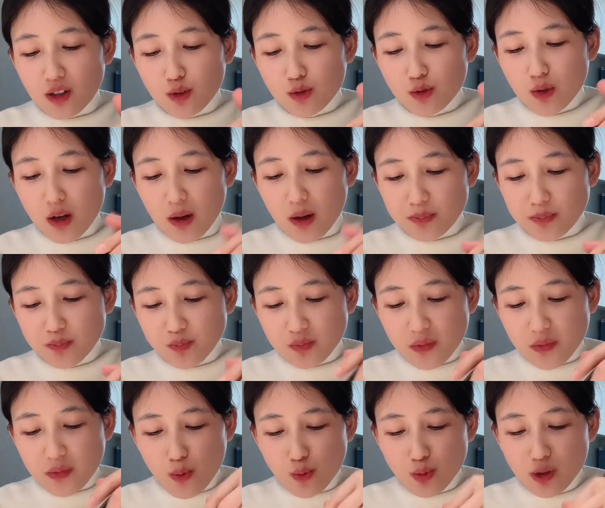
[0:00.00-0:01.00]
蒜，
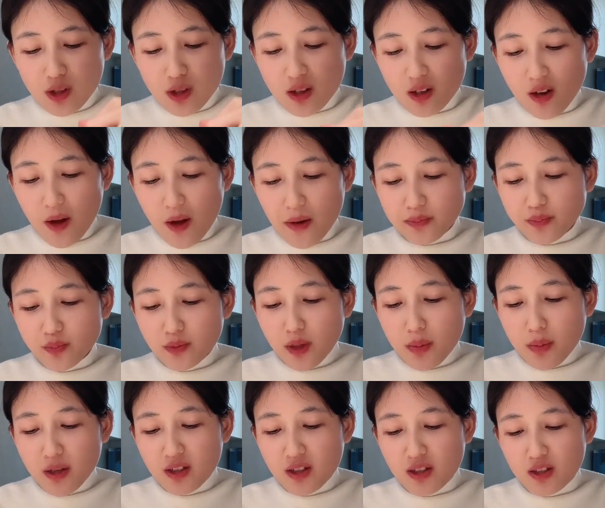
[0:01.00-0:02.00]
无敌了，特
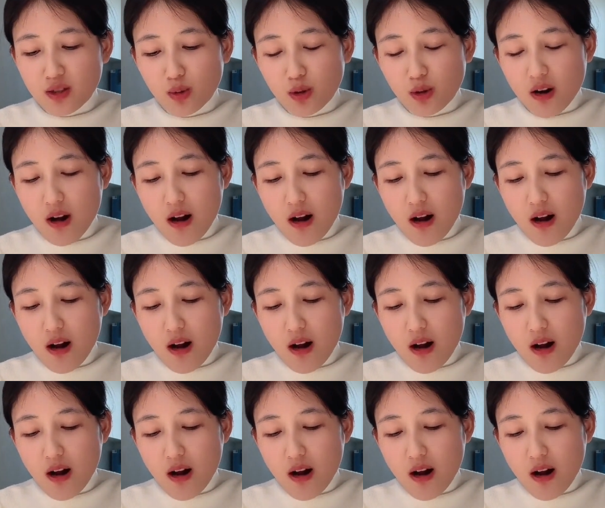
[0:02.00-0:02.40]
别提味。